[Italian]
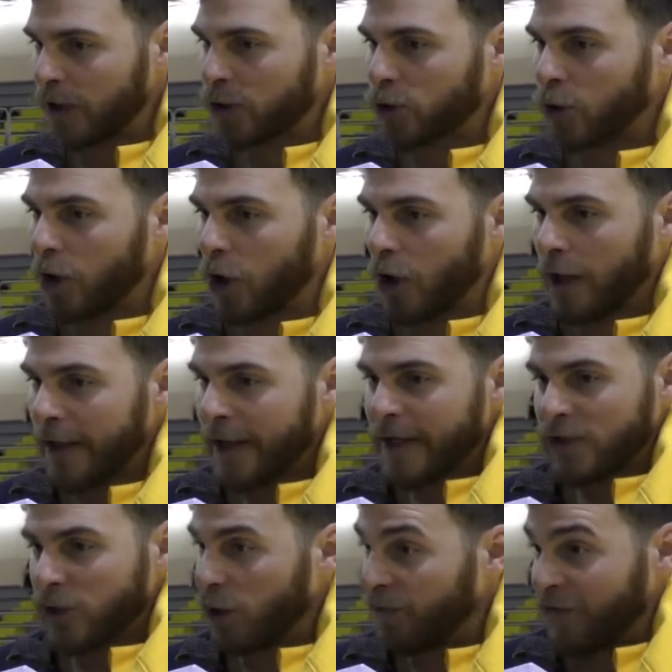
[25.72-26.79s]
da solo,
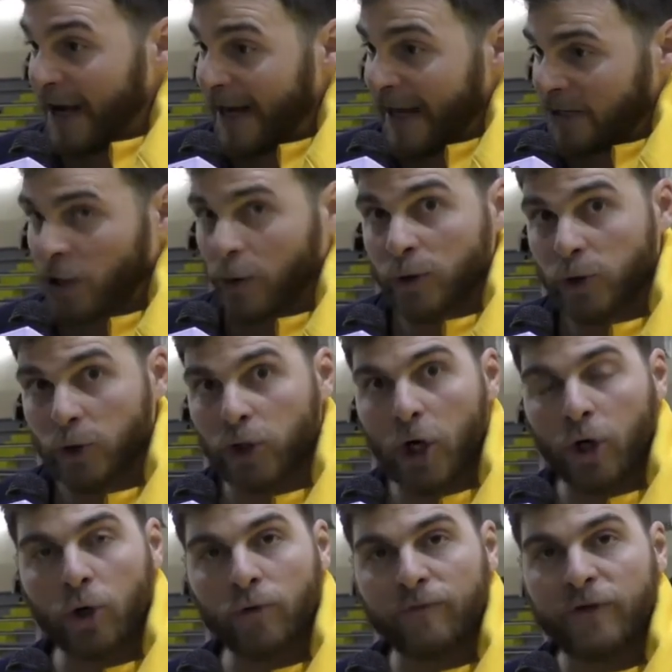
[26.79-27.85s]
se non fai canestro a questo
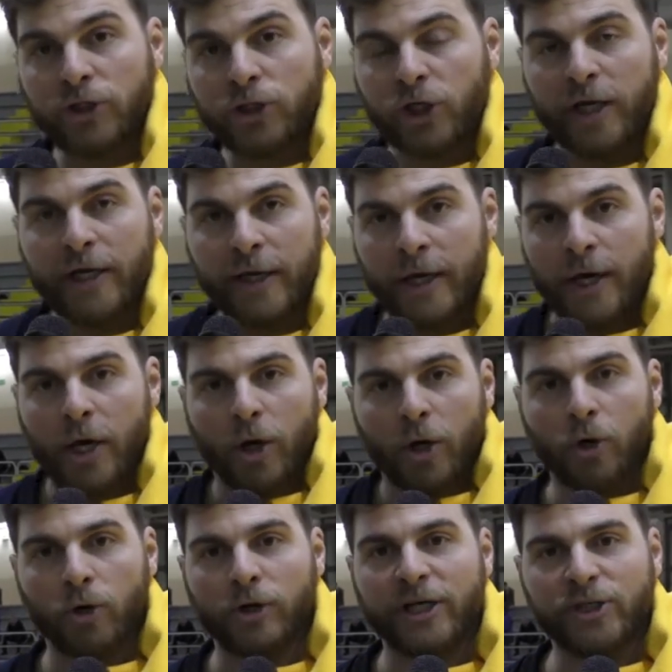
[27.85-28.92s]
gioco non vinci
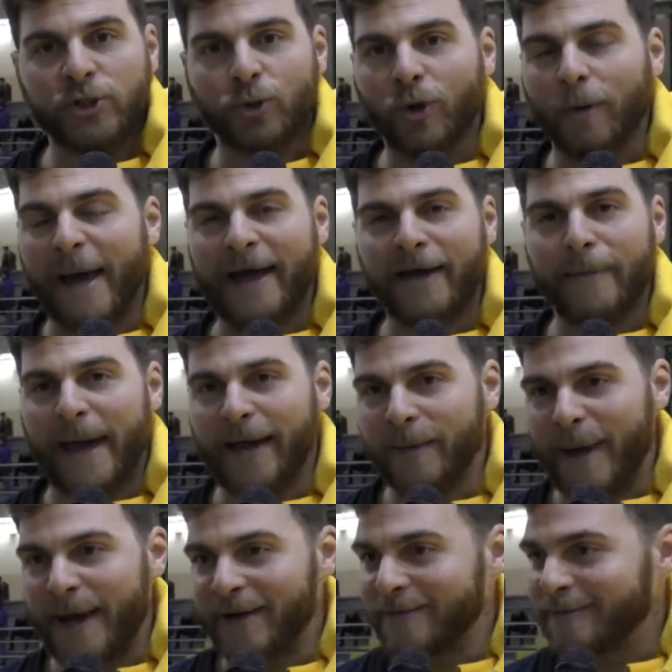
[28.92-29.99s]
con nessuno, bene, bene,
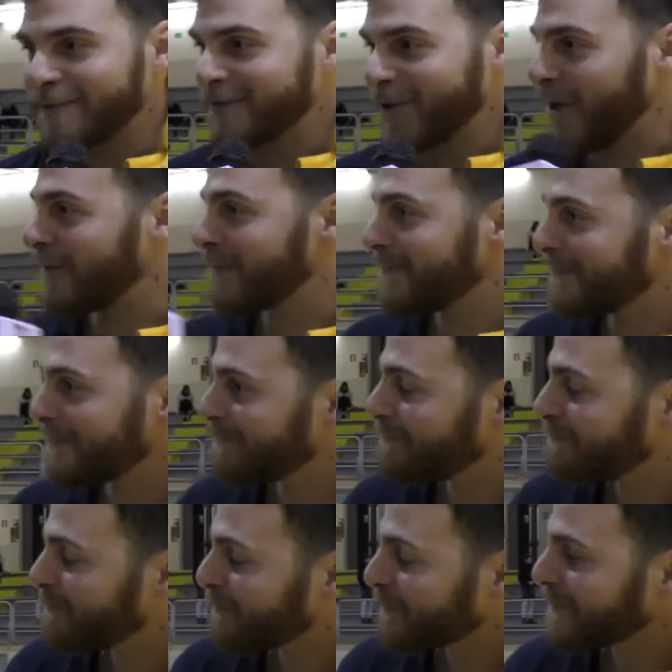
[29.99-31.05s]
bene. Sì. E
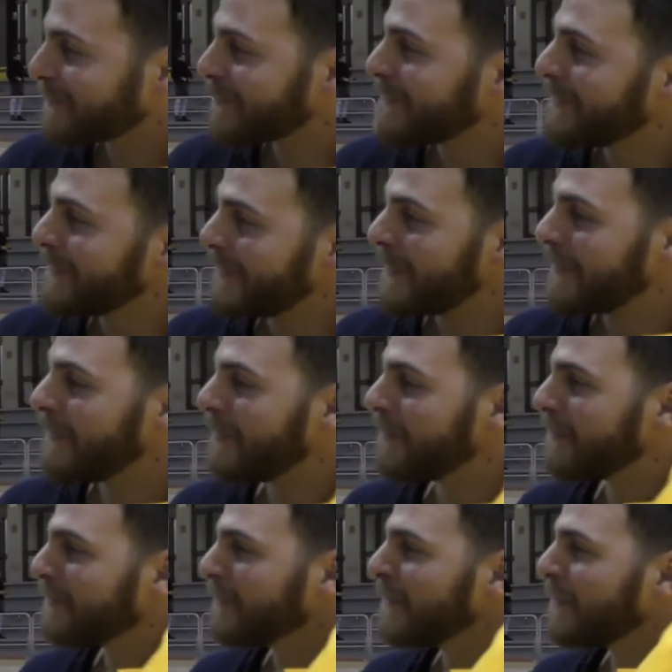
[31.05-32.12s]
nel primo tempo cos'è
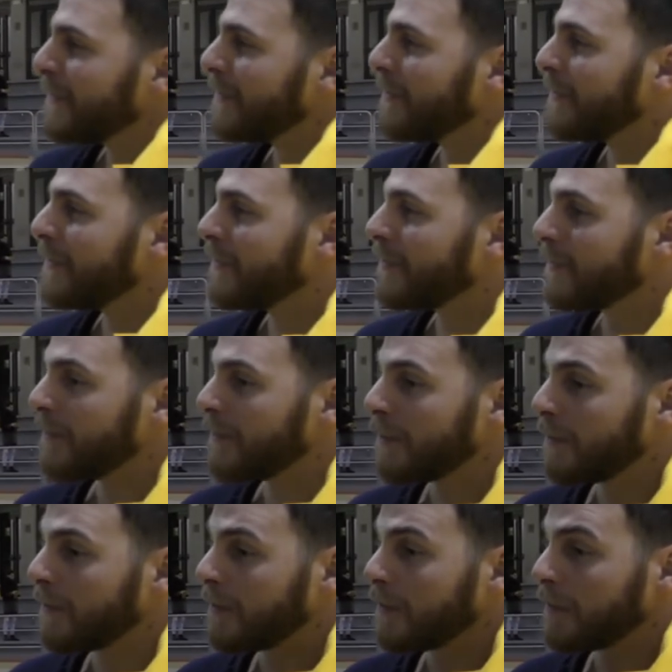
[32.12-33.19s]
che non era andato per il
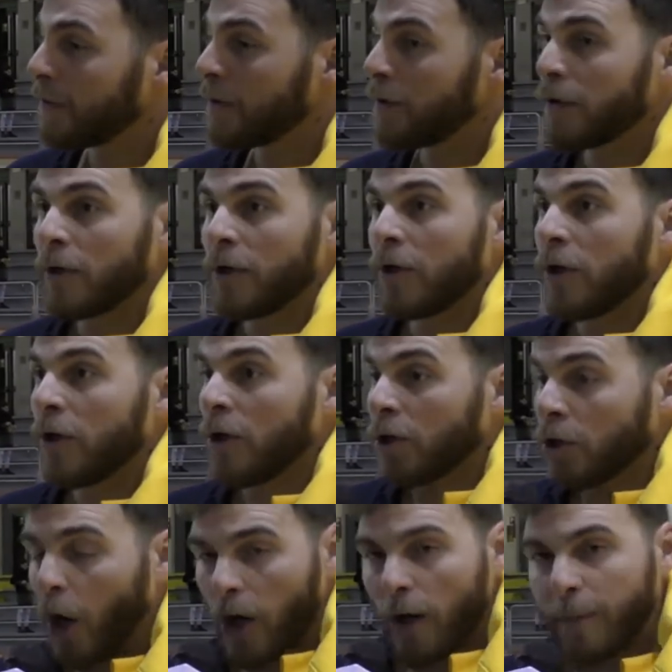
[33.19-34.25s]
verso giusto?
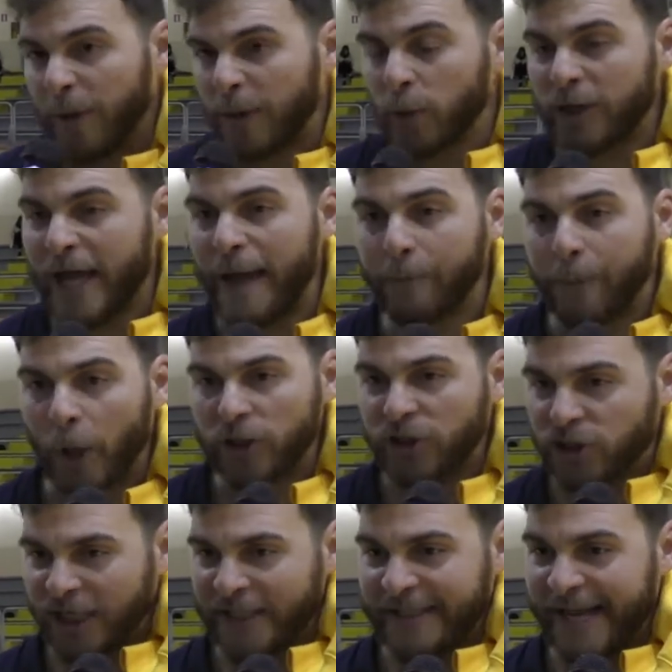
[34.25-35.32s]
No, primo tempo
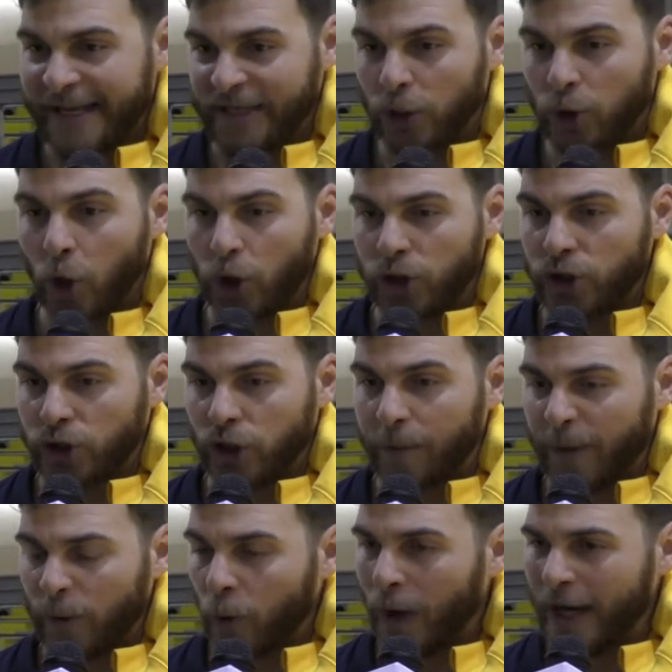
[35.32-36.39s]
17-12,
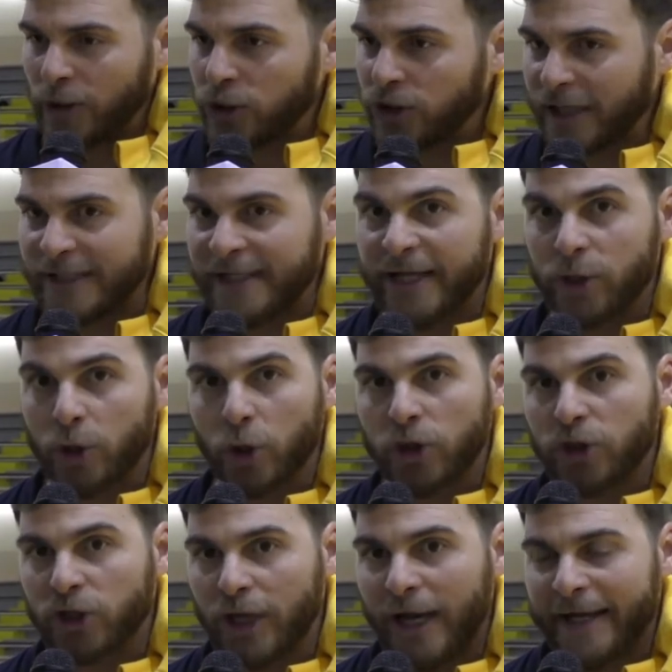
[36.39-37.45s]
primo quarto
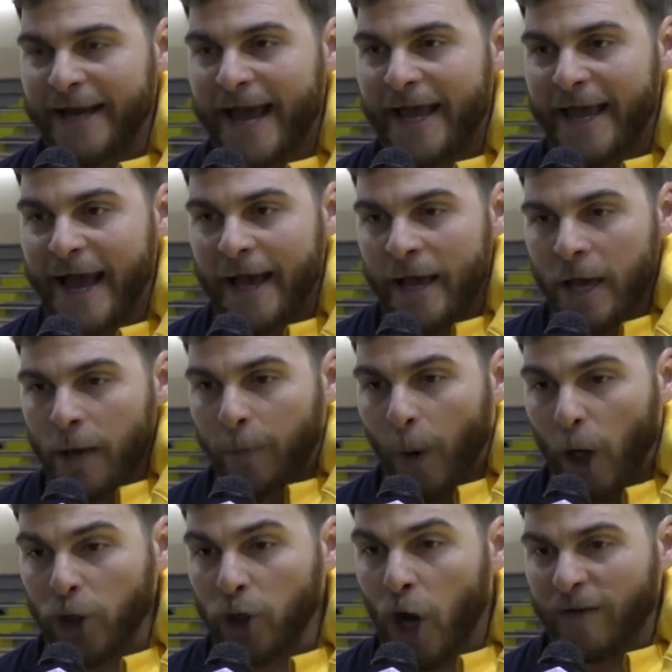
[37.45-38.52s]
17-12 Legnaia,
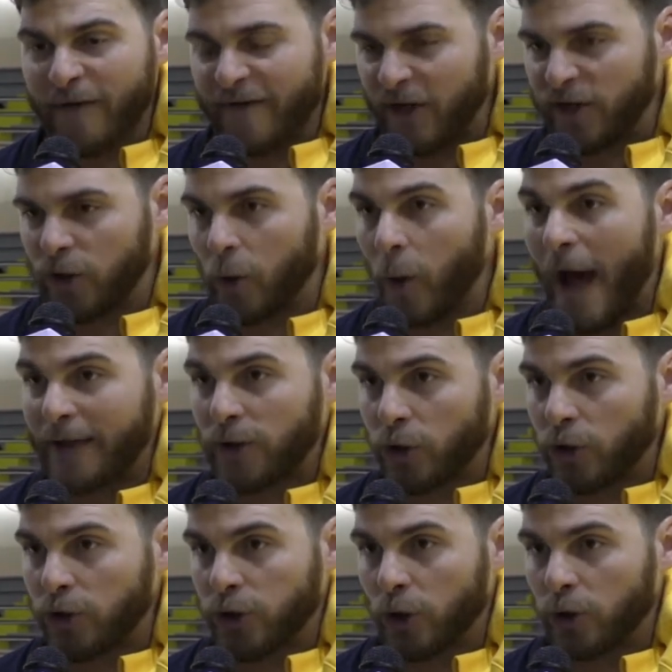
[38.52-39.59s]
poi 9-24
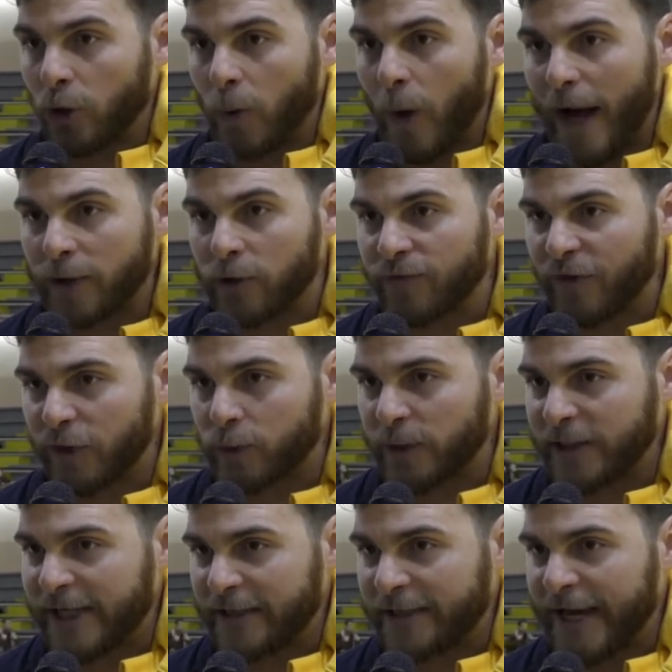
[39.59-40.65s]
nel secondo quarto. Ho fatto
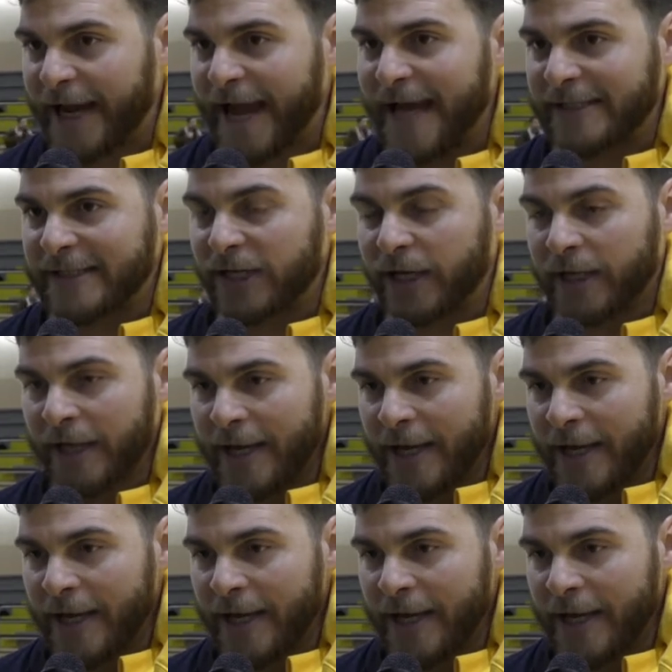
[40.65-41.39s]
presente ragazzi,